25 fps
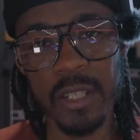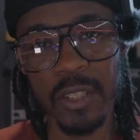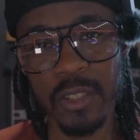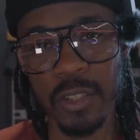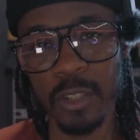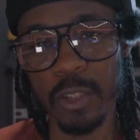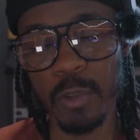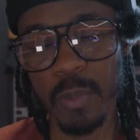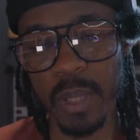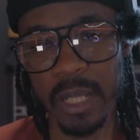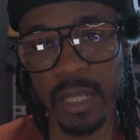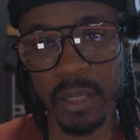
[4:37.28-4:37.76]
les
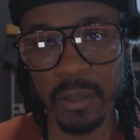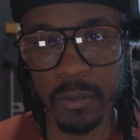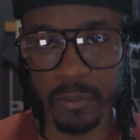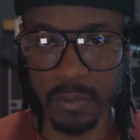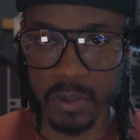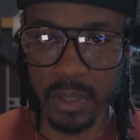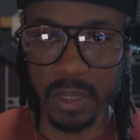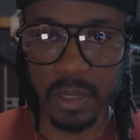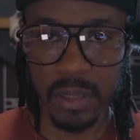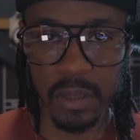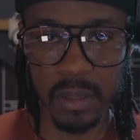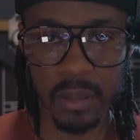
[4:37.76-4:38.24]
gens de manière
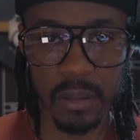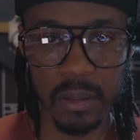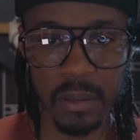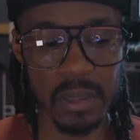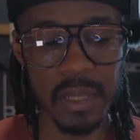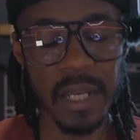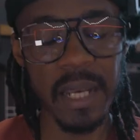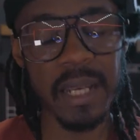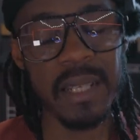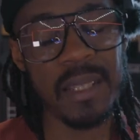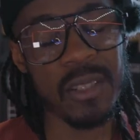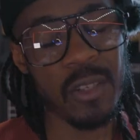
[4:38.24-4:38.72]
fixe.
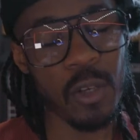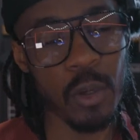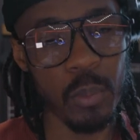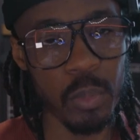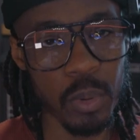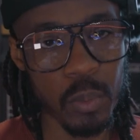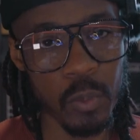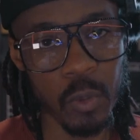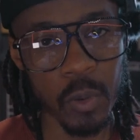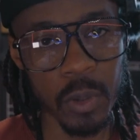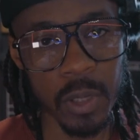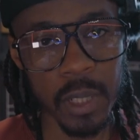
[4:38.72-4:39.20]
Ça a été un
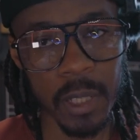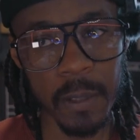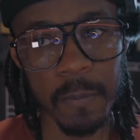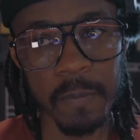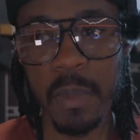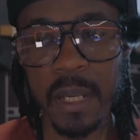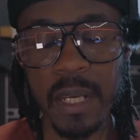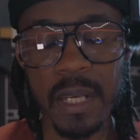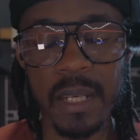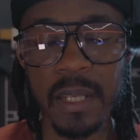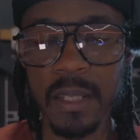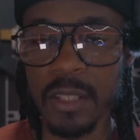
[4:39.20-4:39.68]
peu mon cas.
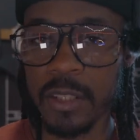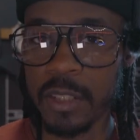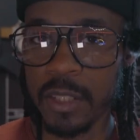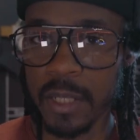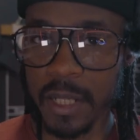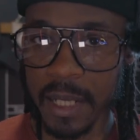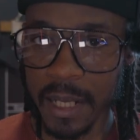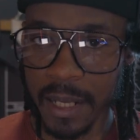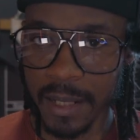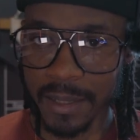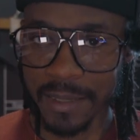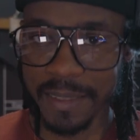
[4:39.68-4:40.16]
Mais
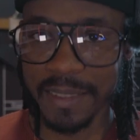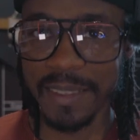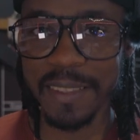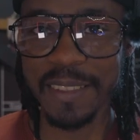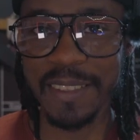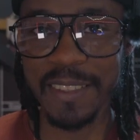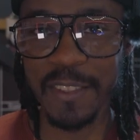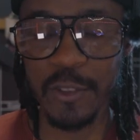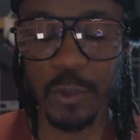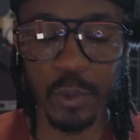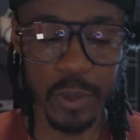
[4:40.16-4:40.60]
j'ai gardé.